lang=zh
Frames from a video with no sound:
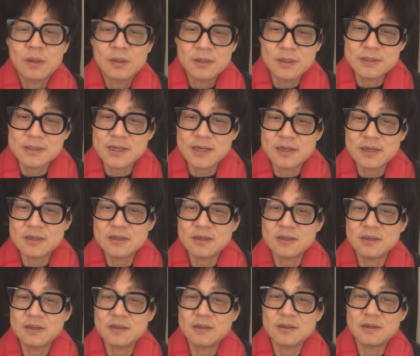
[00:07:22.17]
你在这
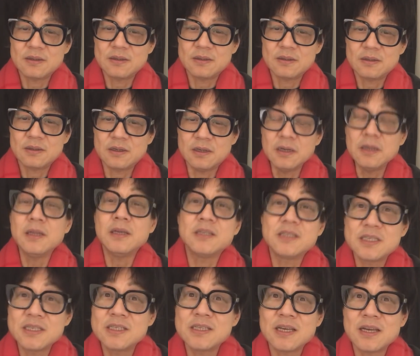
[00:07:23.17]
个隔离
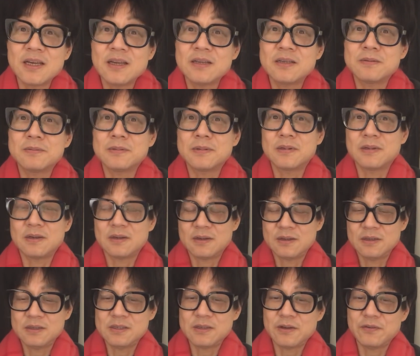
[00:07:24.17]
期间，是不是
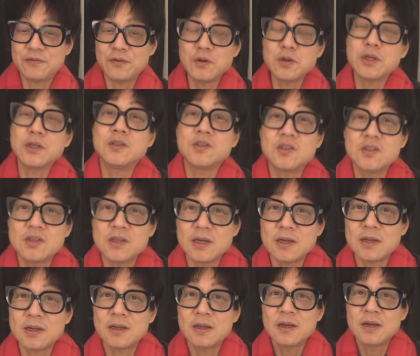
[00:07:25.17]
你在封城期
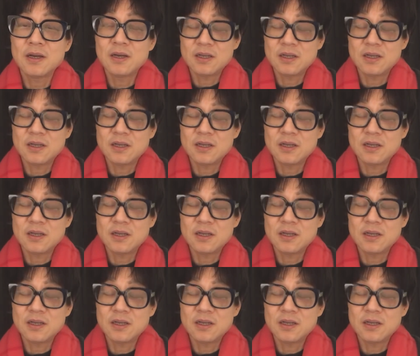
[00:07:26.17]
间，